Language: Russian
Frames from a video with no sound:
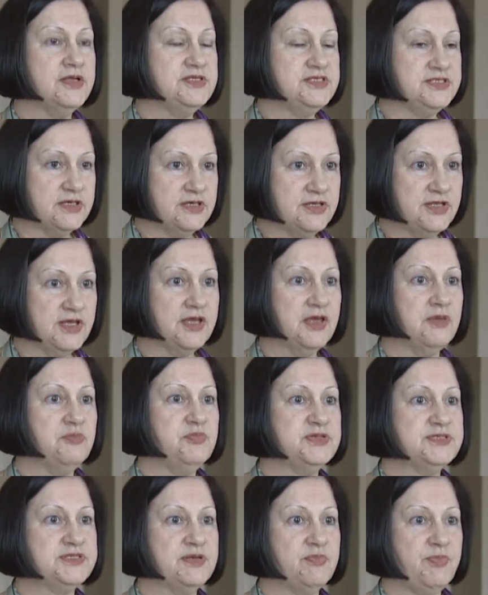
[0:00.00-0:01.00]
техники
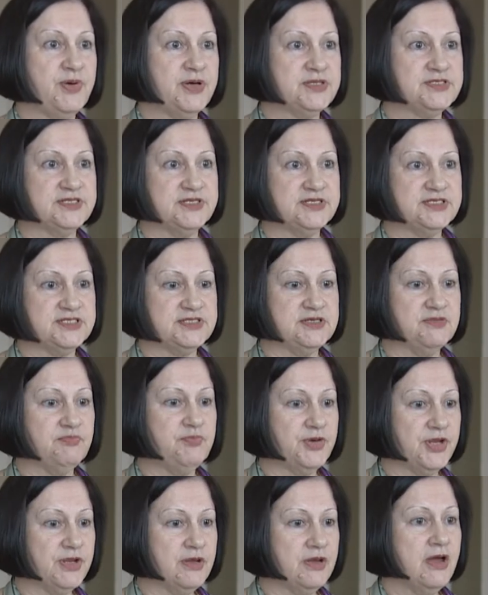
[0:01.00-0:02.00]
безопасности
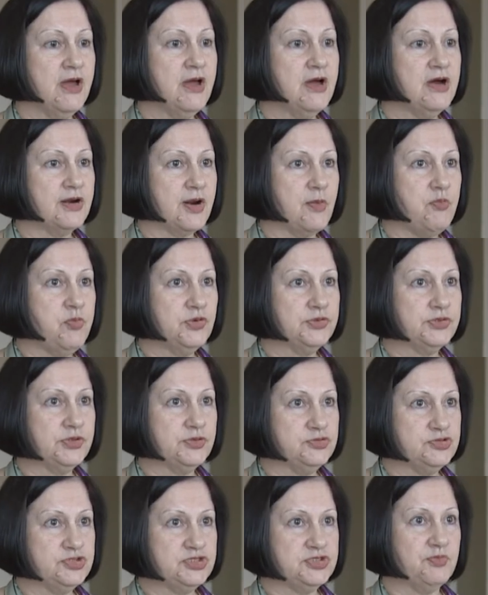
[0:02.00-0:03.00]
при
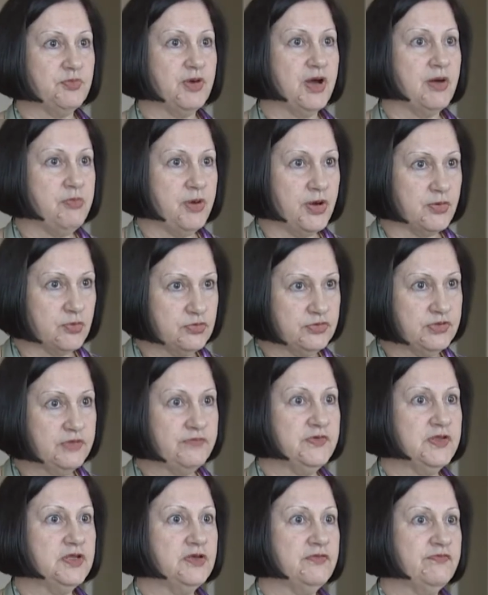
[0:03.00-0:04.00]
работающем оборудовании